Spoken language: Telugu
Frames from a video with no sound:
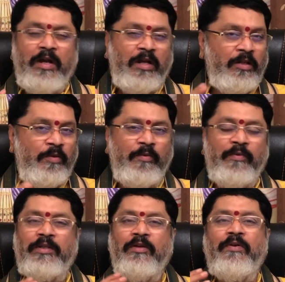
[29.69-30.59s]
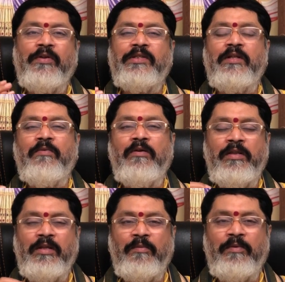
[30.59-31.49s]
అందులో ఇప్పుడు వాతావరణం అస్సలు
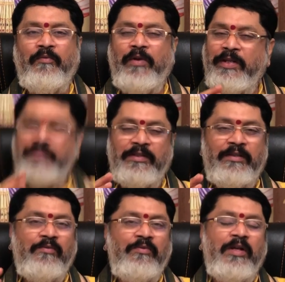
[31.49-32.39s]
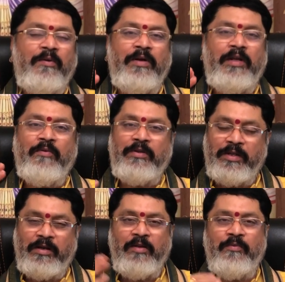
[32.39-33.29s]
బాగాలేదు కాబట్టి వైరస్ అంతా ఉంది కాబట్టి
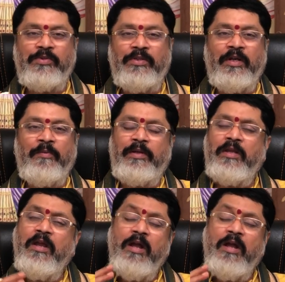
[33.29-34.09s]
వర్షాకాలం వచ్చింది కాబట్టి